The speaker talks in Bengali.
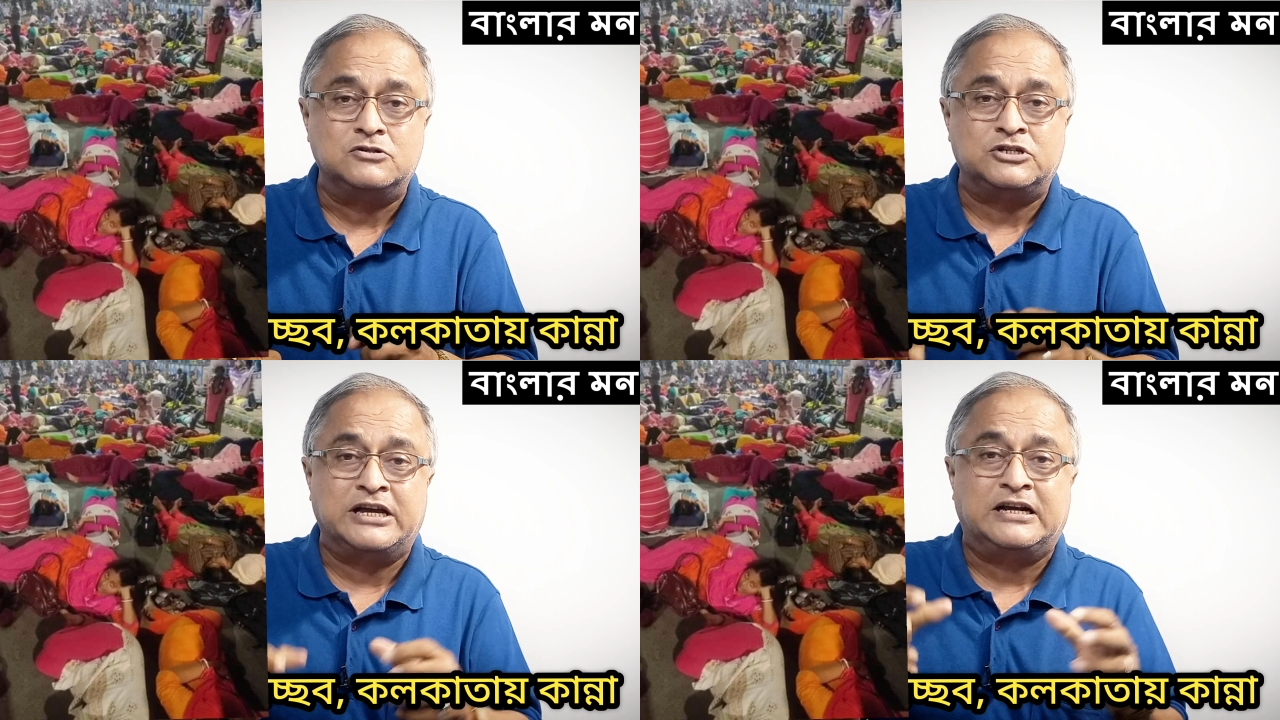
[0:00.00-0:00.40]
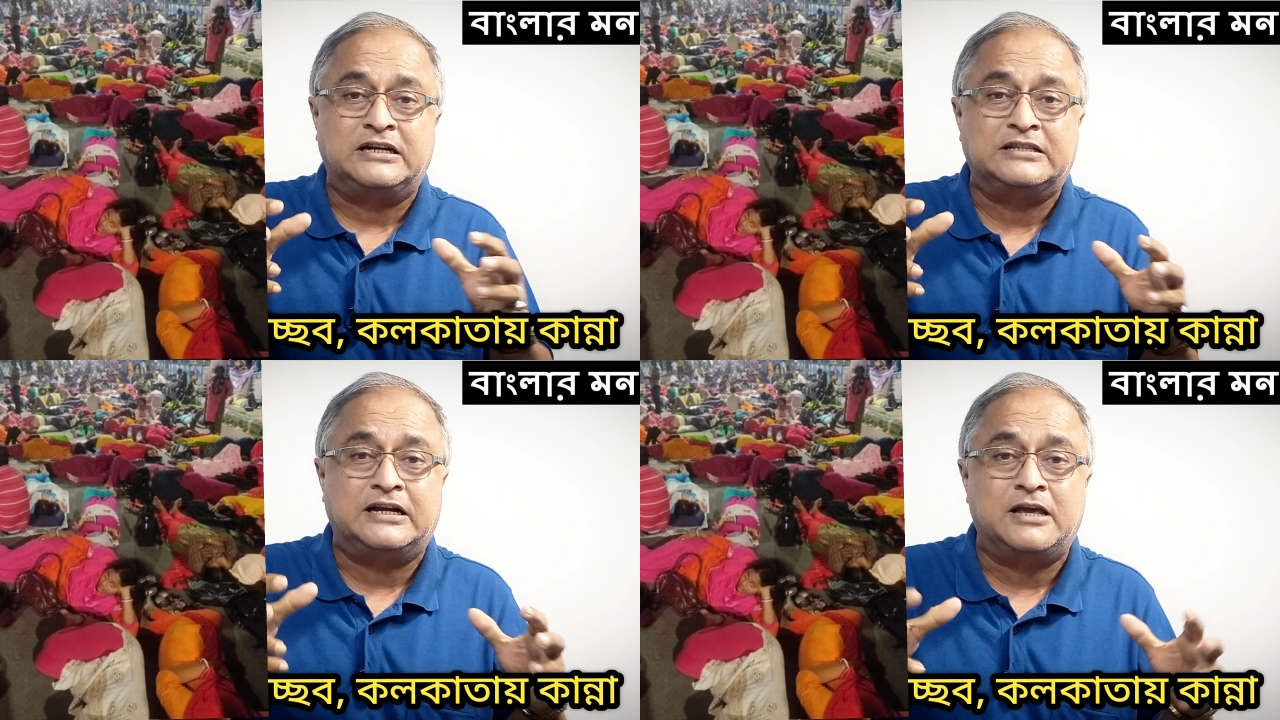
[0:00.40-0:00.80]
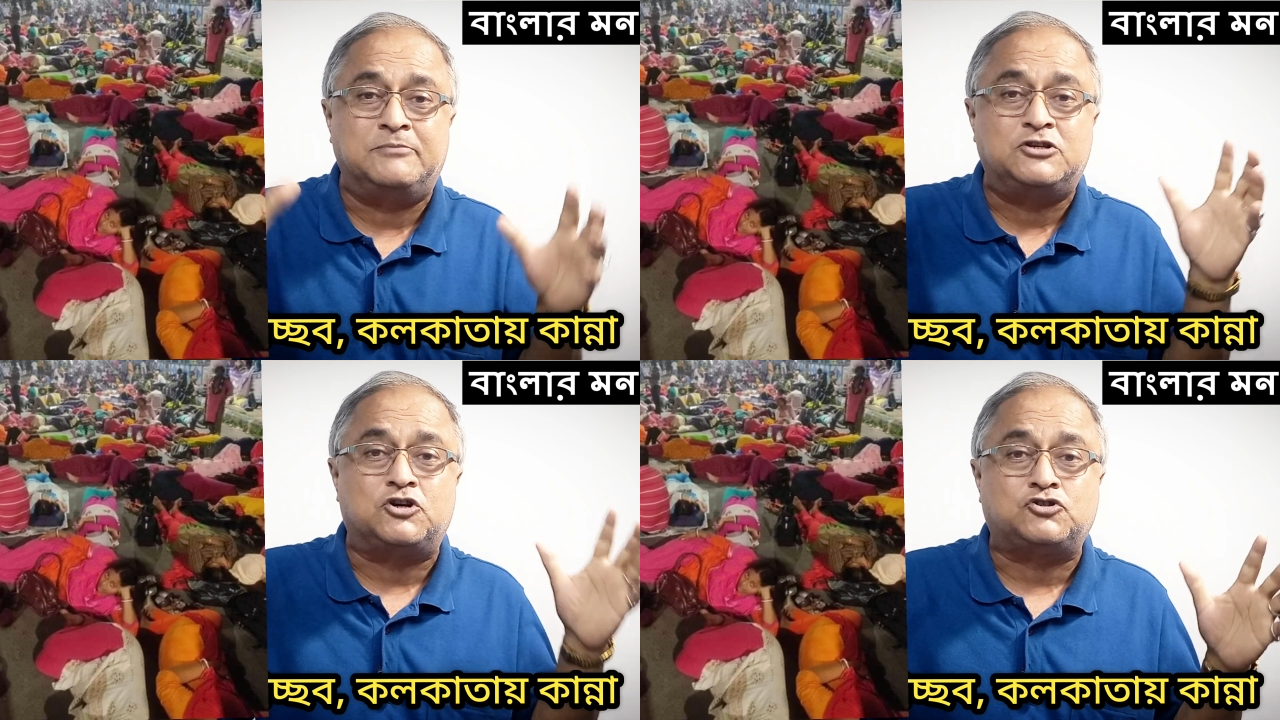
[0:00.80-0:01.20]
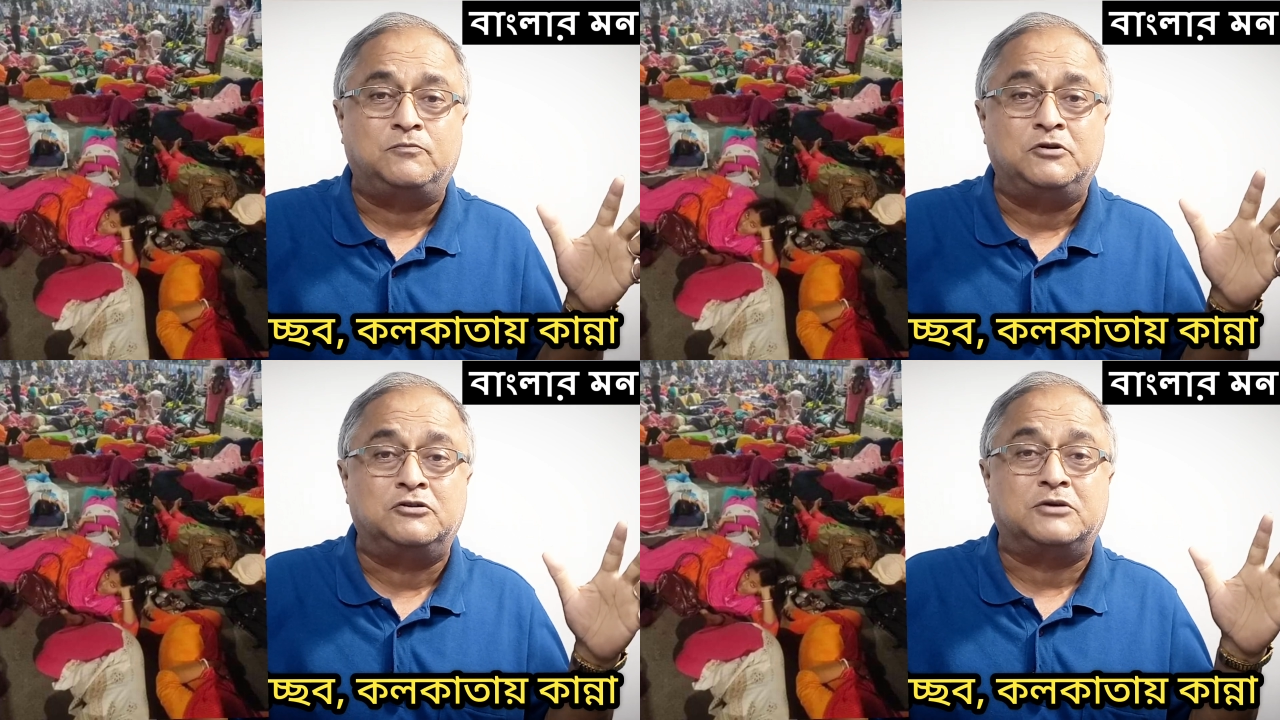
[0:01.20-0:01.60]
সেইখানে দাঁড়িয়ে বিজয়
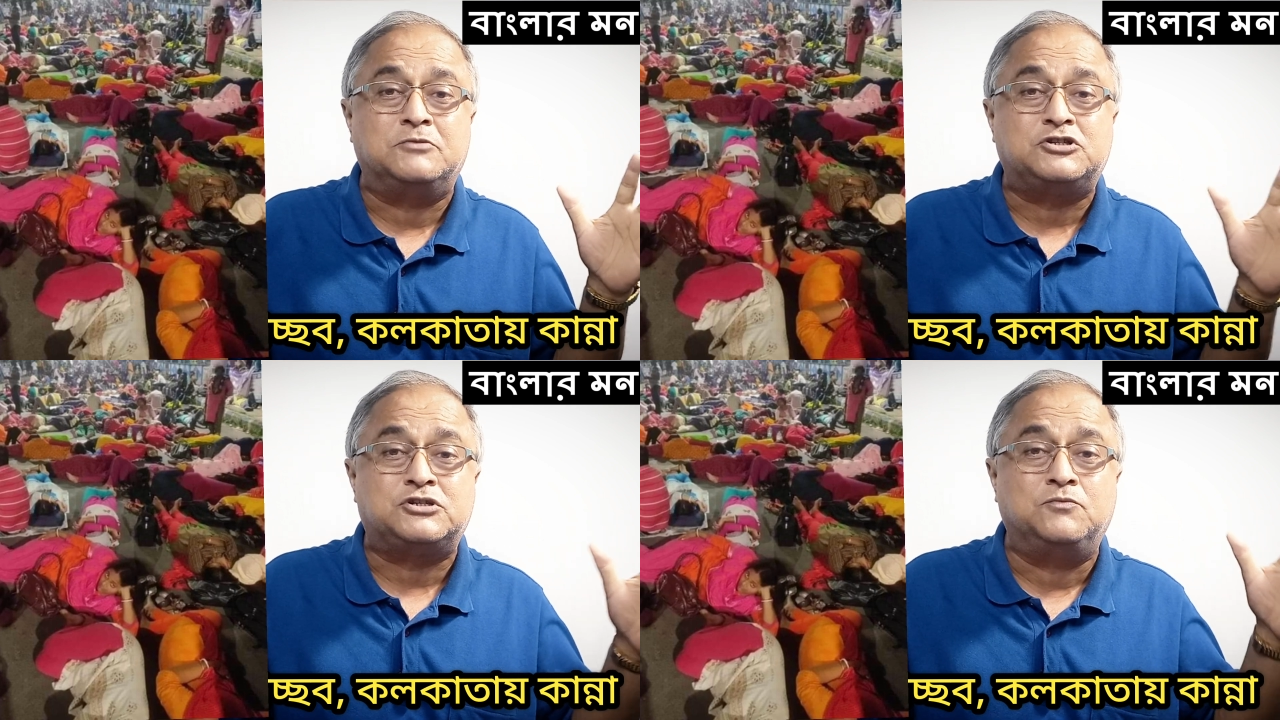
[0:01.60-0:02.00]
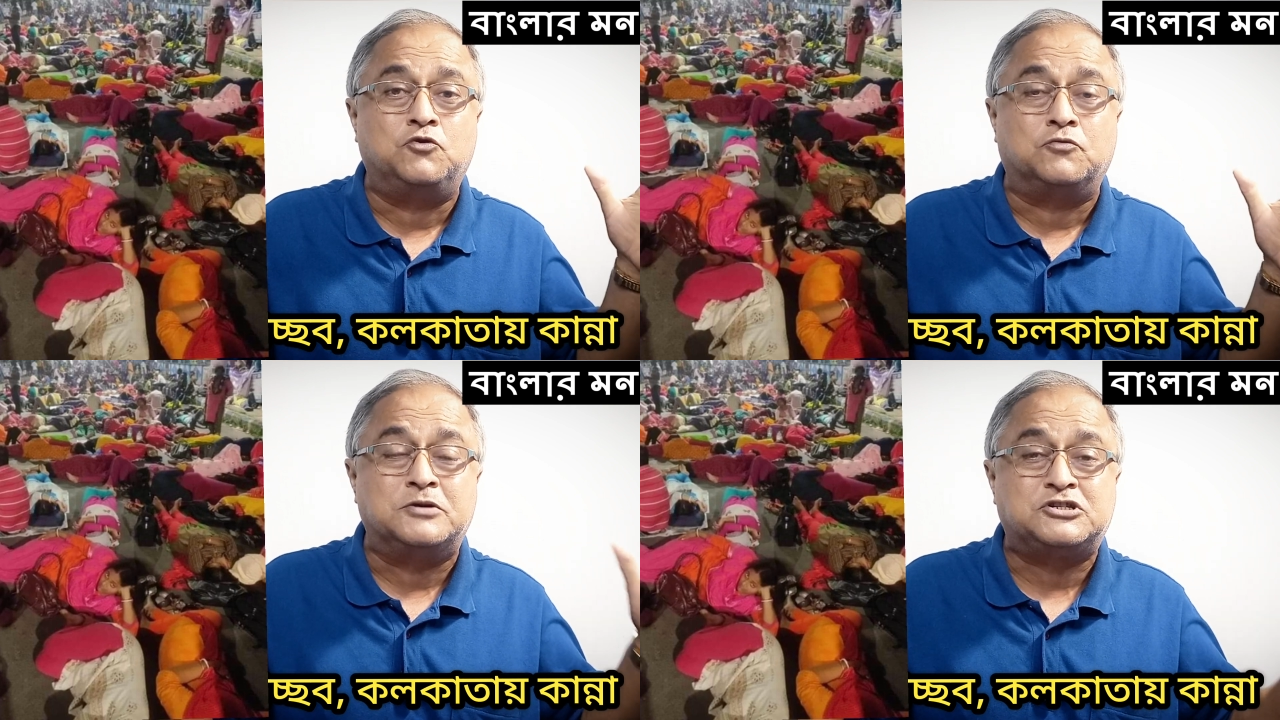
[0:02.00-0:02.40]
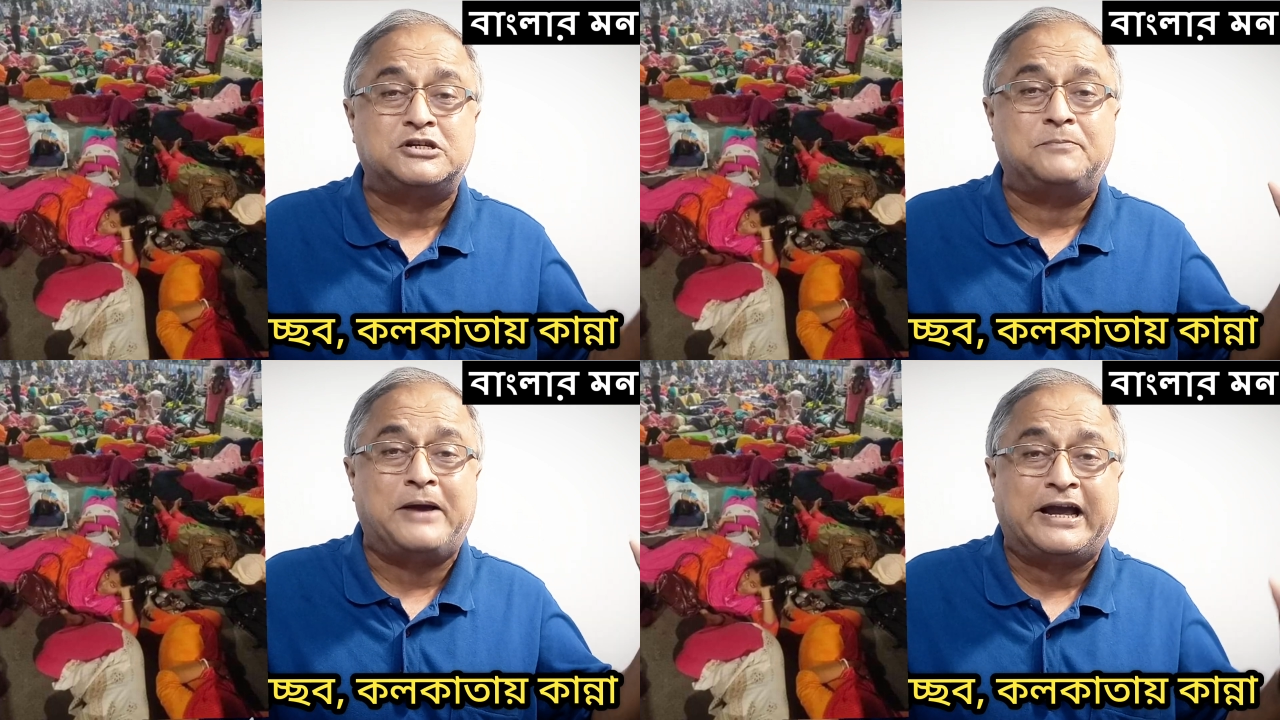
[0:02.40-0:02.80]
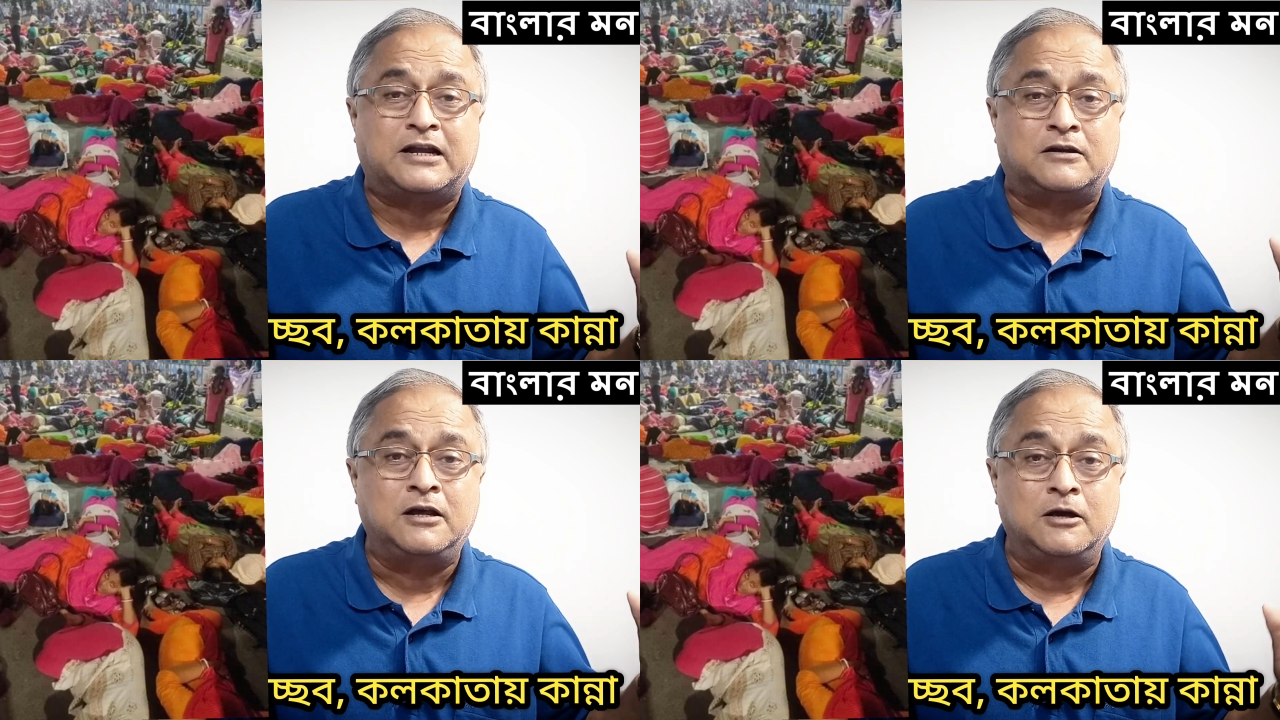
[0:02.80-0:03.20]
সম্মিলিত মিষ্টি মুখ মিষ্টির প্যাকেট
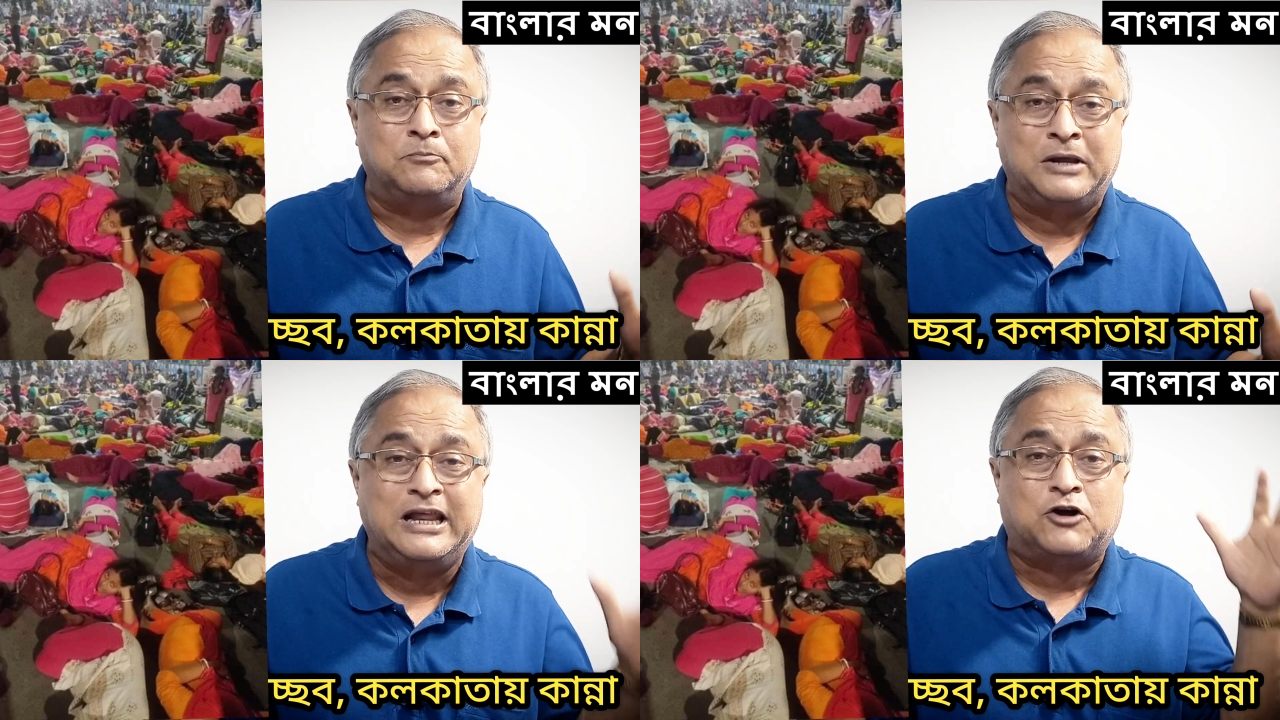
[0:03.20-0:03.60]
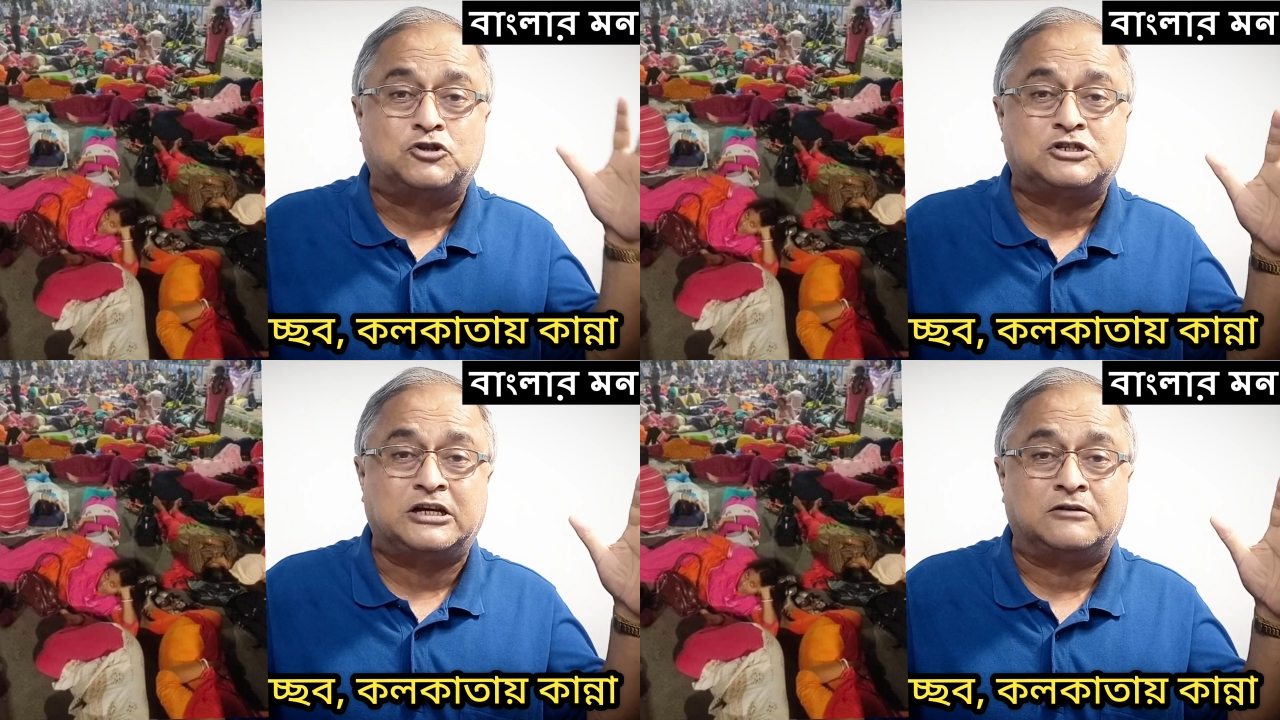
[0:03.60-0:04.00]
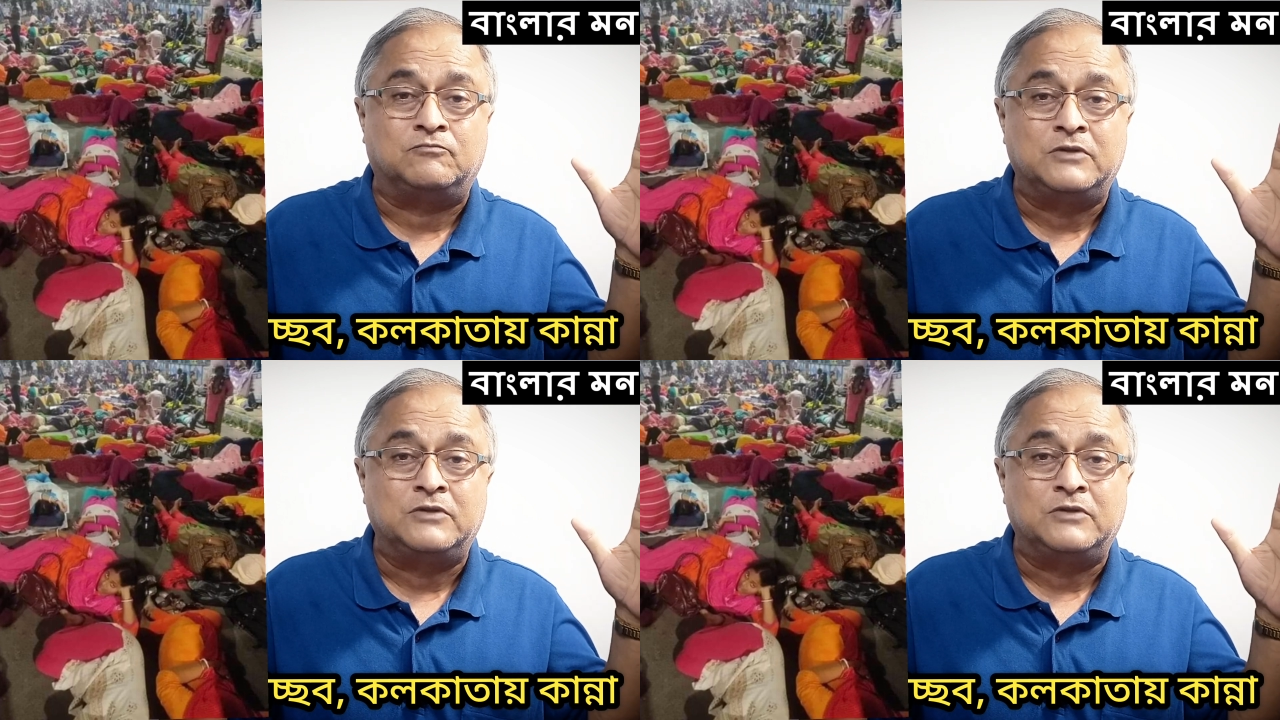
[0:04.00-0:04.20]
বিলি করছেন